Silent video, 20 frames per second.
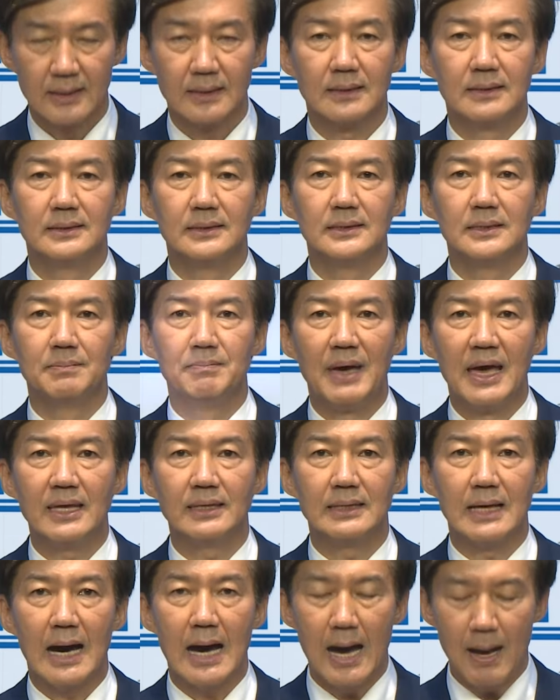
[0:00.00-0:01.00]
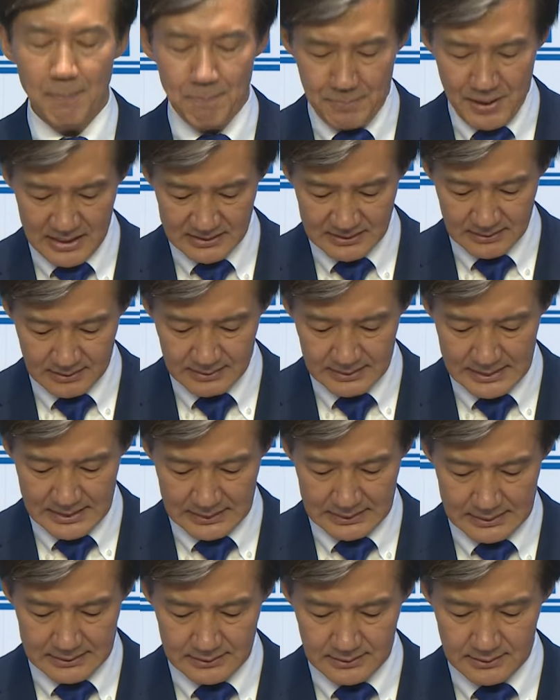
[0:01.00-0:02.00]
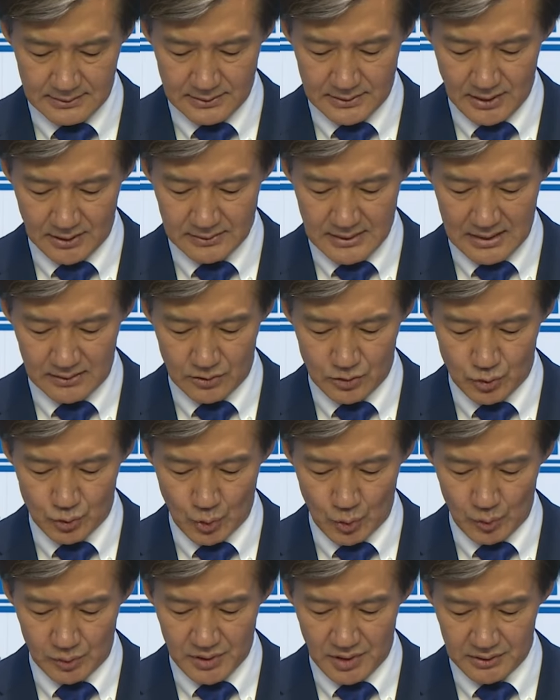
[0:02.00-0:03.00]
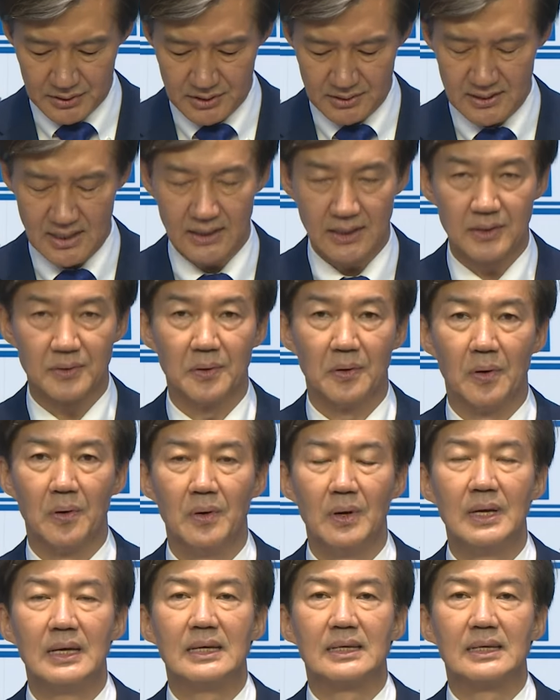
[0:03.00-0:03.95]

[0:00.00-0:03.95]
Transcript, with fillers: 그 맨 앞에서 이끄는 정당은 조국혁신당이고